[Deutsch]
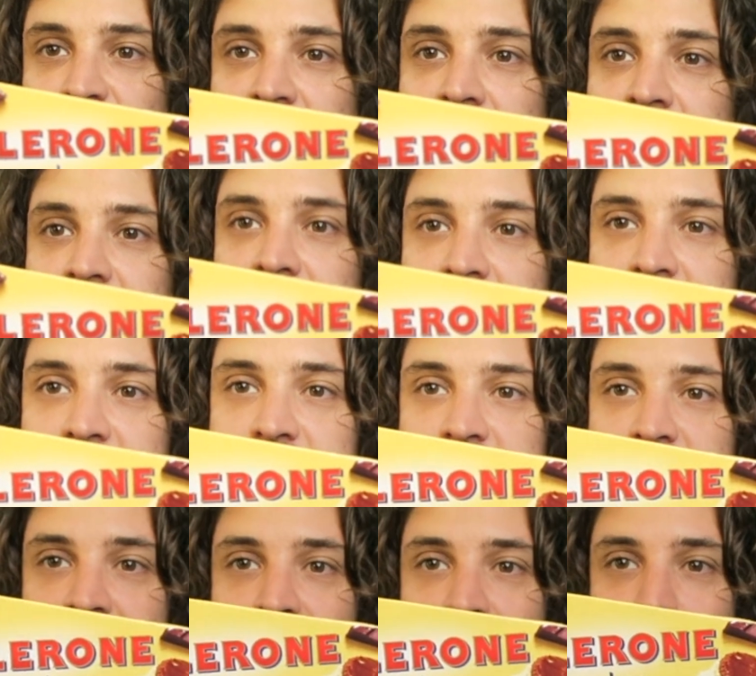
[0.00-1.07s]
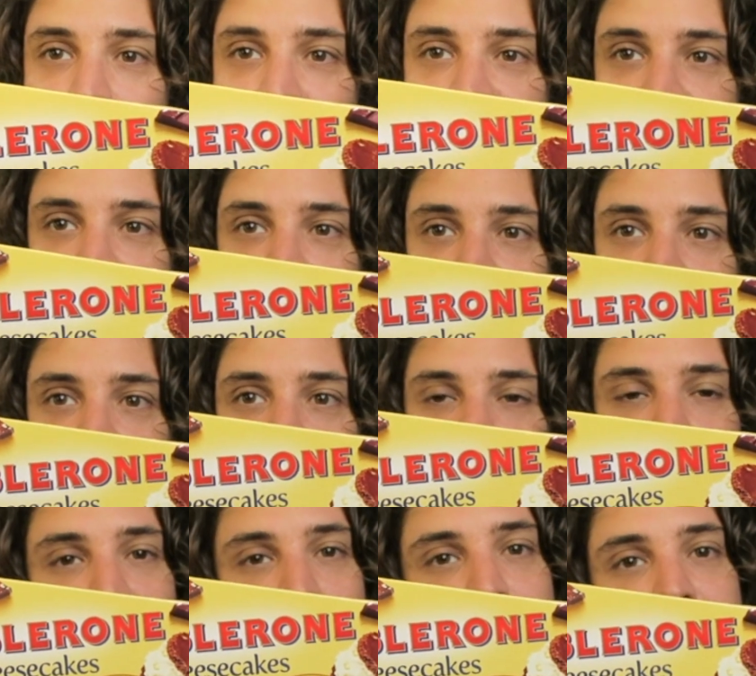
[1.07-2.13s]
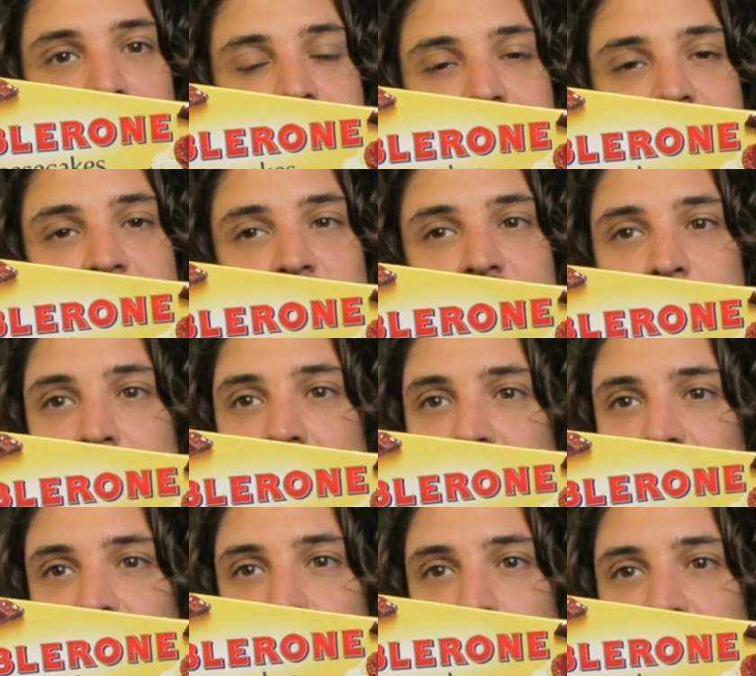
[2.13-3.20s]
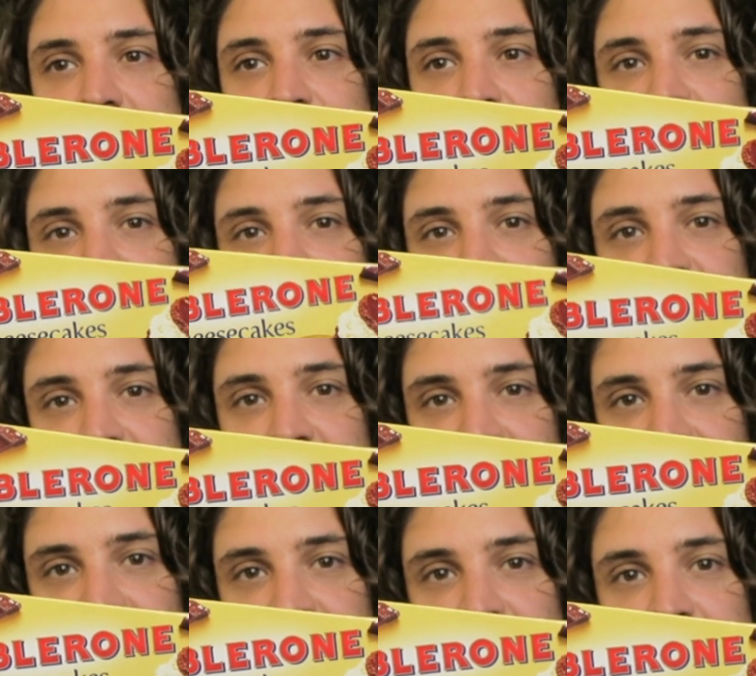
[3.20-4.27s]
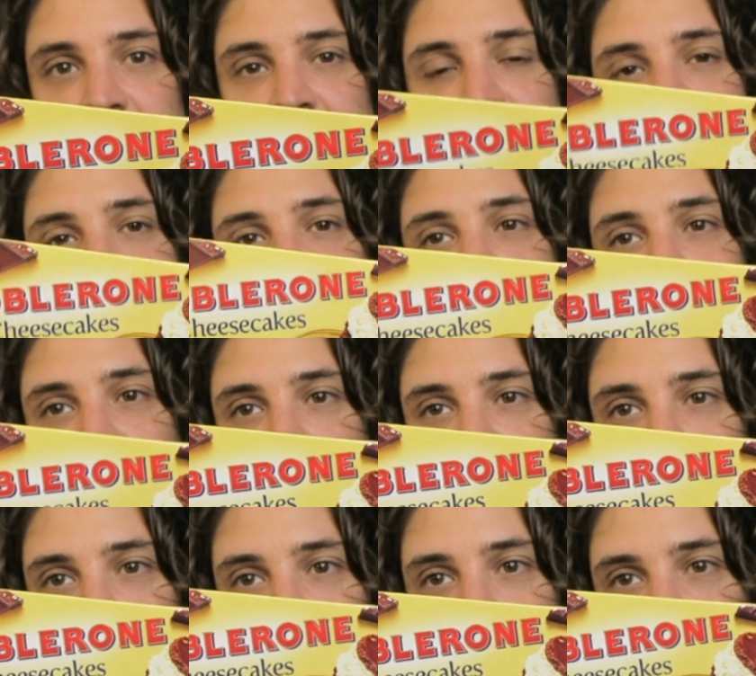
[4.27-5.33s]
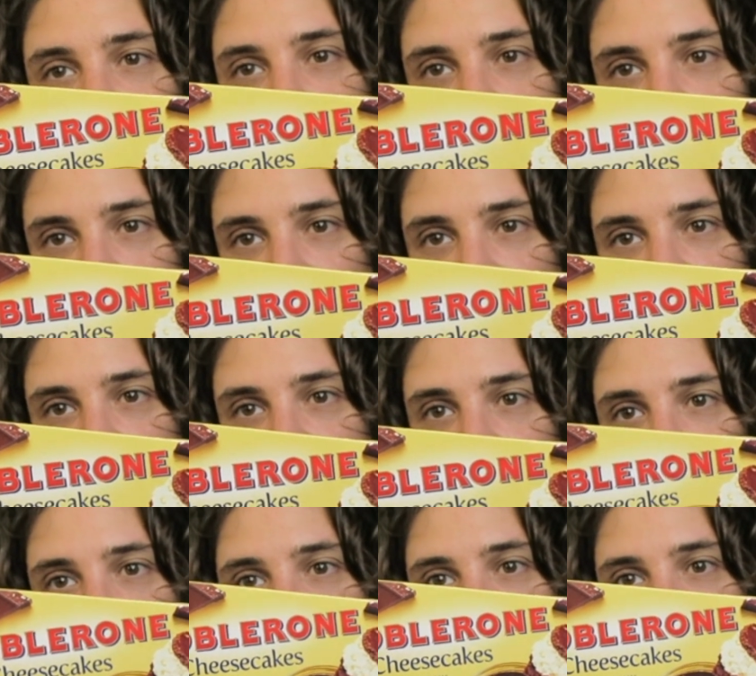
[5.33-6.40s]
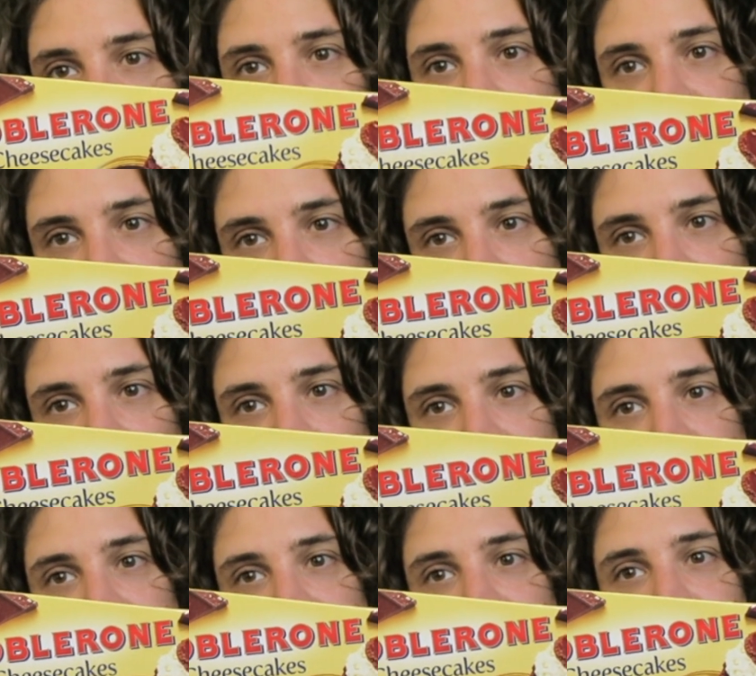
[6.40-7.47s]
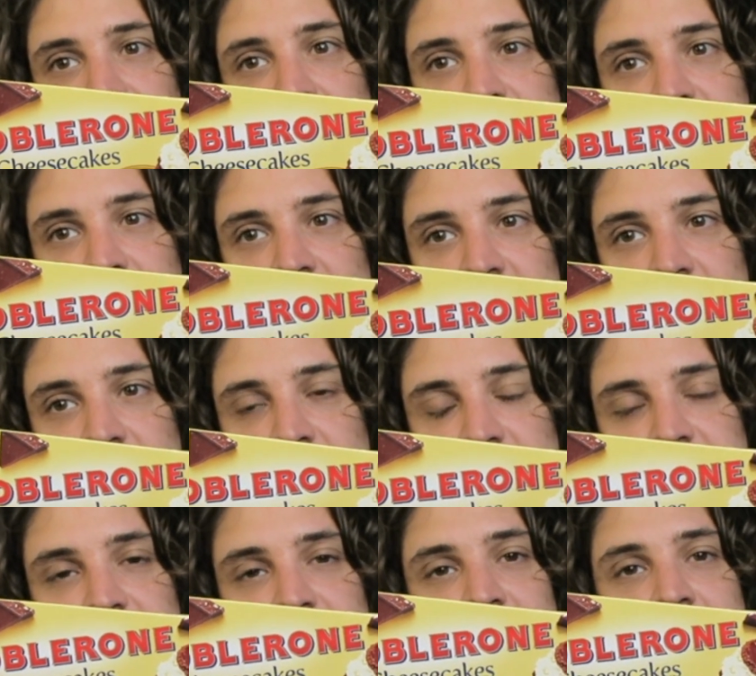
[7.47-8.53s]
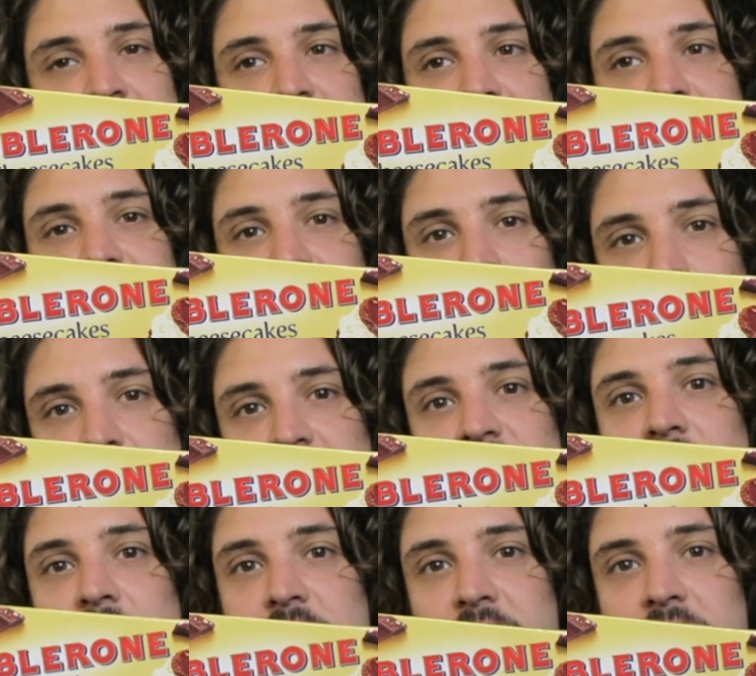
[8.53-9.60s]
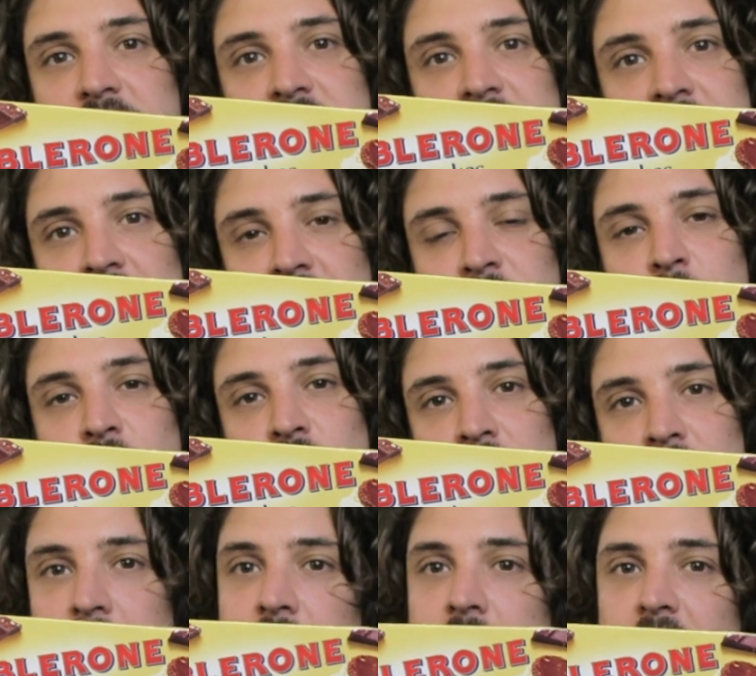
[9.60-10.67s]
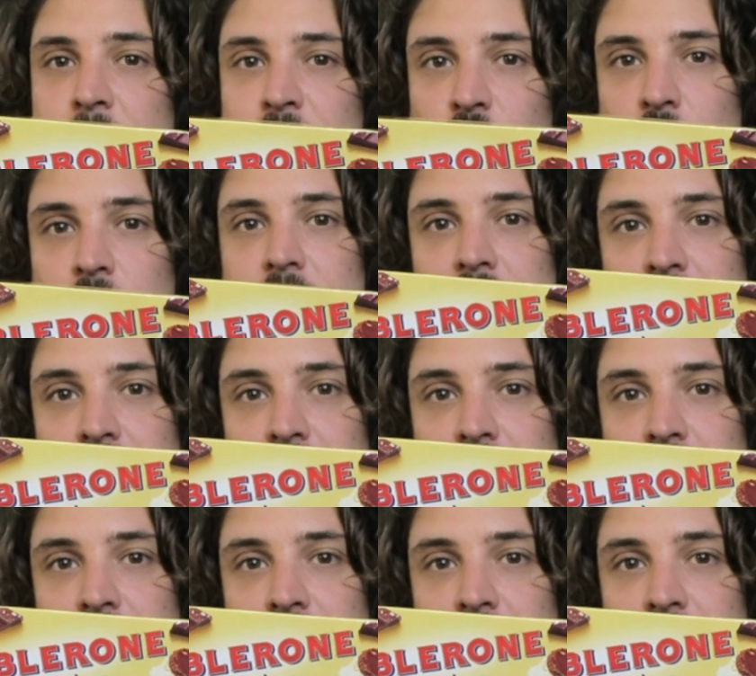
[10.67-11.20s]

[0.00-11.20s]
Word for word: werde ich bei TikTok oder bei Instagram, eins von beiden werde ich das testen. Also verfolgt mich auf jeden Fall auf Instagram und auf TikTok. Da werde ich die Dinger testen. Ich glaube, das kann eine richtige Explosion in der Darmflora